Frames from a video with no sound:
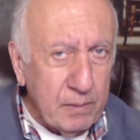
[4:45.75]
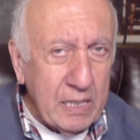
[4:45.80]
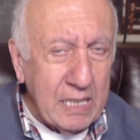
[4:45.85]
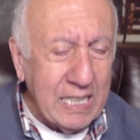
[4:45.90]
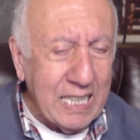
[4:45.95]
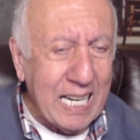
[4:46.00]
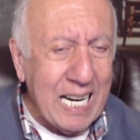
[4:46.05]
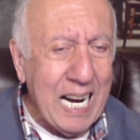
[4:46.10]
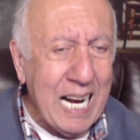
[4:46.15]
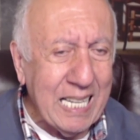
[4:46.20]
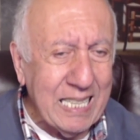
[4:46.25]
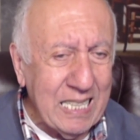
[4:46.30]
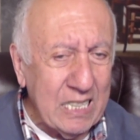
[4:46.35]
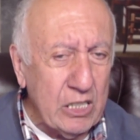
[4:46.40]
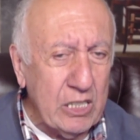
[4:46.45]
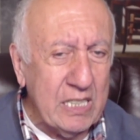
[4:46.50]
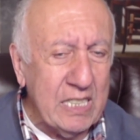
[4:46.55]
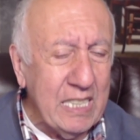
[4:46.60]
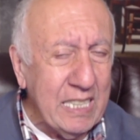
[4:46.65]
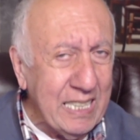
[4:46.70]
Ирана,
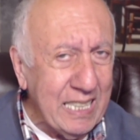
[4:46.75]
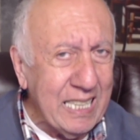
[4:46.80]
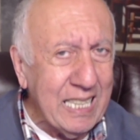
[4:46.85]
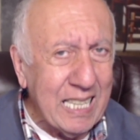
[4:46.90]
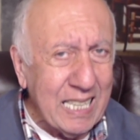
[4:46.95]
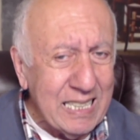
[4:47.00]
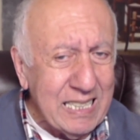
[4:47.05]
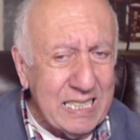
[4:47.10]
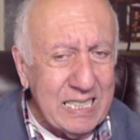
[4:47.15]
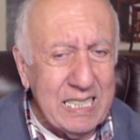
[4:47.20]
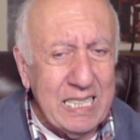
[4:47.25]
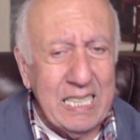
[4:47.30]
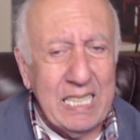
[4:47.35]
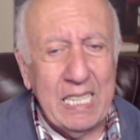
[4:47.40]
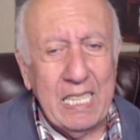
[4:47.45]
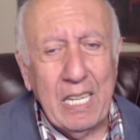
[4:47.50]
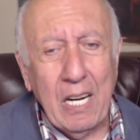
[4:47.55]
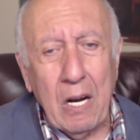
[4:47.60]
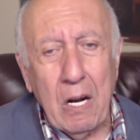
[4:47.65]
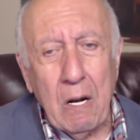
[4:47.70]
Сирии и
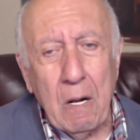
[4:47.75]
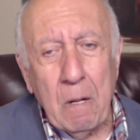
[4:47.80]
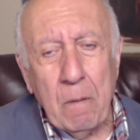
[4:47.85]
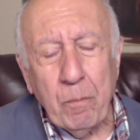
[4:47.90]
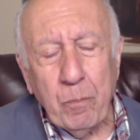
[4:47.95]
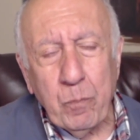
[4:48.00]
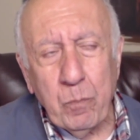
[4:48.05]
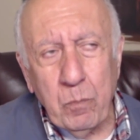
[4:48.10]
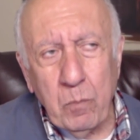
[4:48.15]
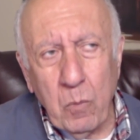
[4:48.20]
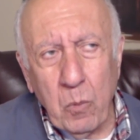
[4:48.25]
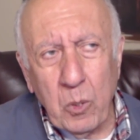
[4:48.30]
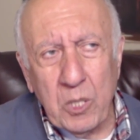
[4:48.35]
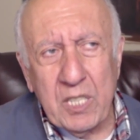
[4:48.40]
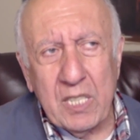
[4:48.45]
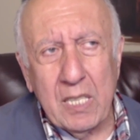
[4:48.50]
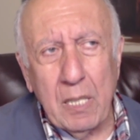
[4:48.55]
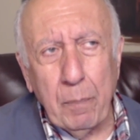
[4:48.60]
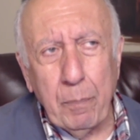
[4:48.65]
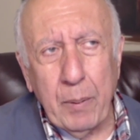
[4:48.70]
России,
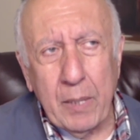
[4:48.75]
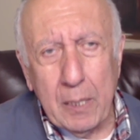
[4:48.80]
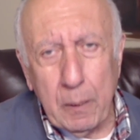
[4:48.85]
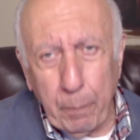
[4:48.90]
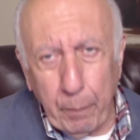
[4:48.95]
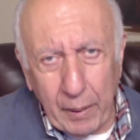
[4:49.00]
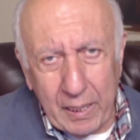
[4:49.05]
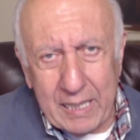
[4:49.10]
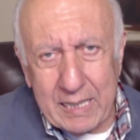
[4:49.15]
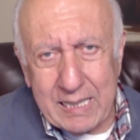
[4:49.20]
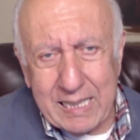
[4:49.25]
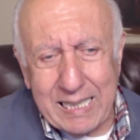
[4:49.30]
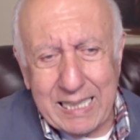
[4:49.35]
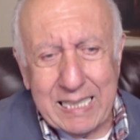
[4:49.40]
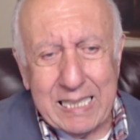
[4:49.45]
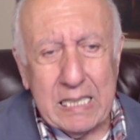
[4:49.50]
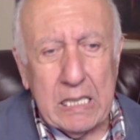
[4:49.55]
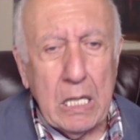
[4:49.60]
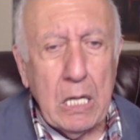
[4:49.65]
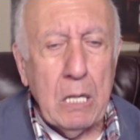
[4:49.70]
можно
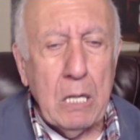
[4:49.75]
предположить,